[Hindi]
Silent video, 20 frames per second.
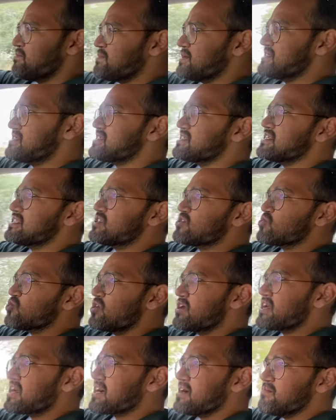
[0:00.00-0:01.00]
पंच के अंदर
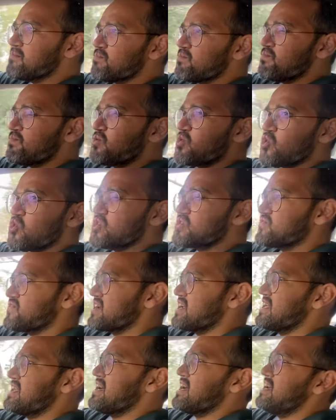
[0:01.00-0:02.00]
थोड़ी कम नॉइस
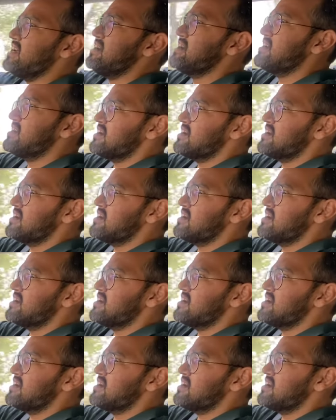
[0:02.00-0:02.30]
वगैरह है